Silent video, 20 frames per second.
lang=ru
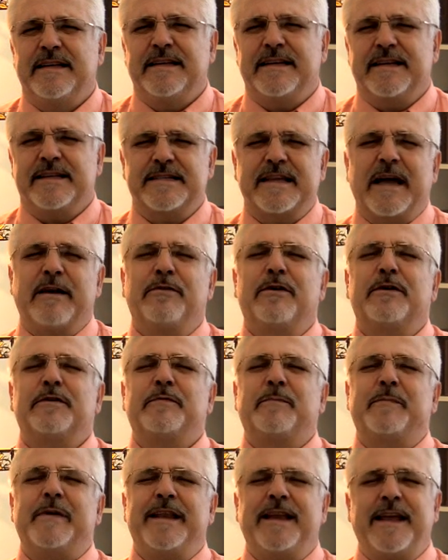Разговор
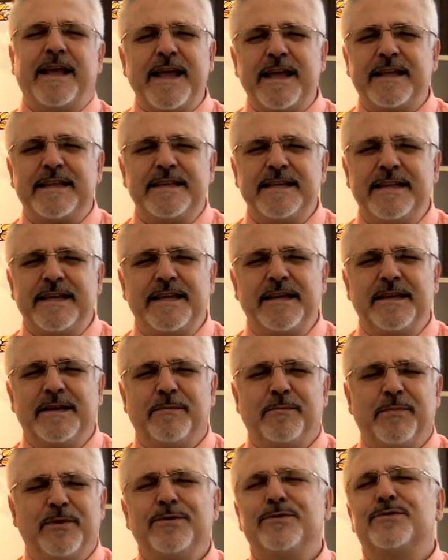в передней,
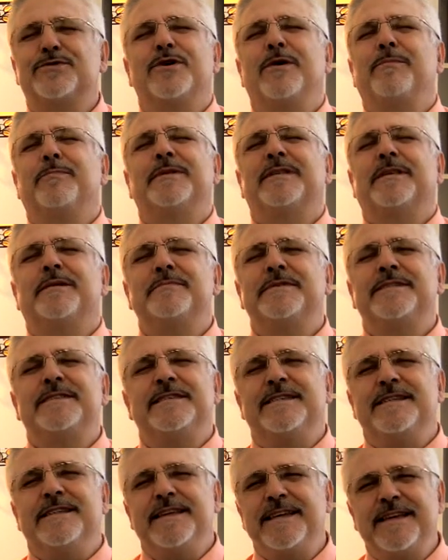полушепотом
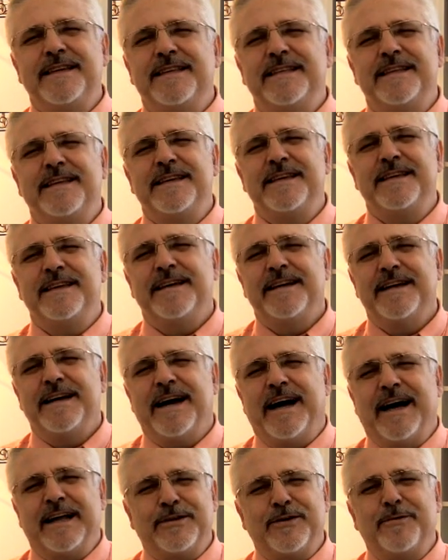с Ниной,
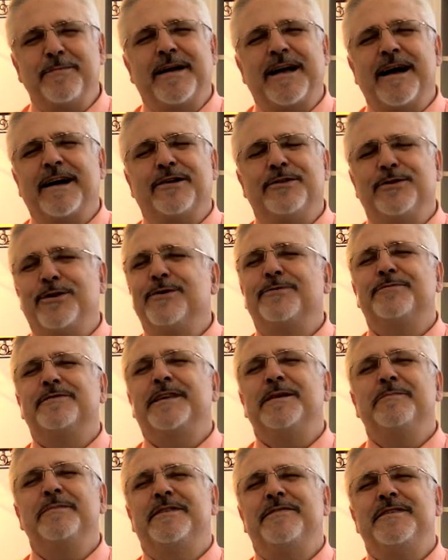о том, как
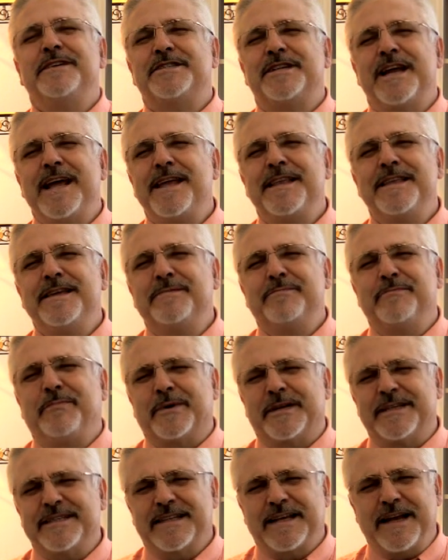ловким движением
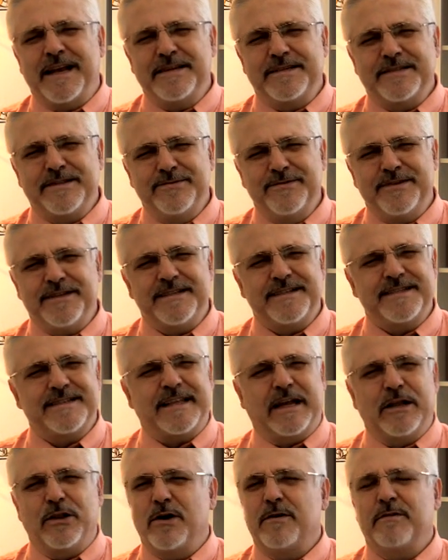проскользнуть из
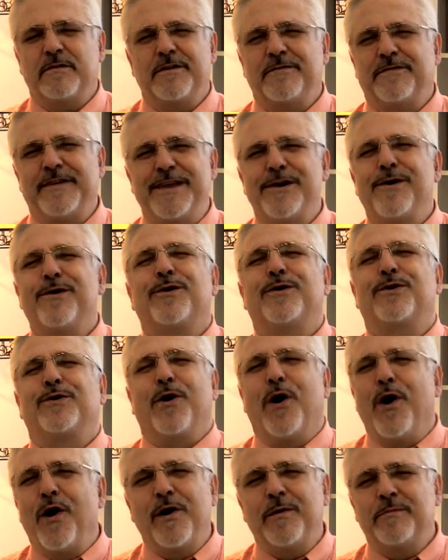столовой в ее
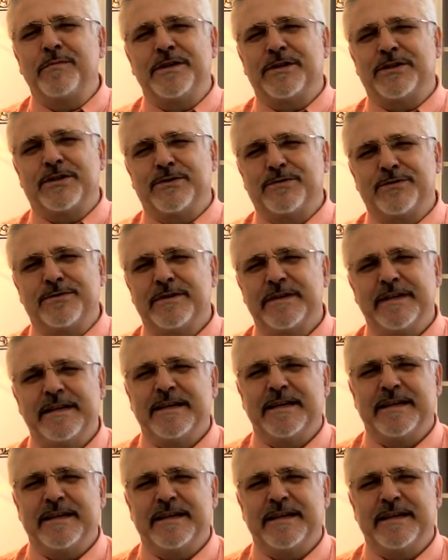комнату.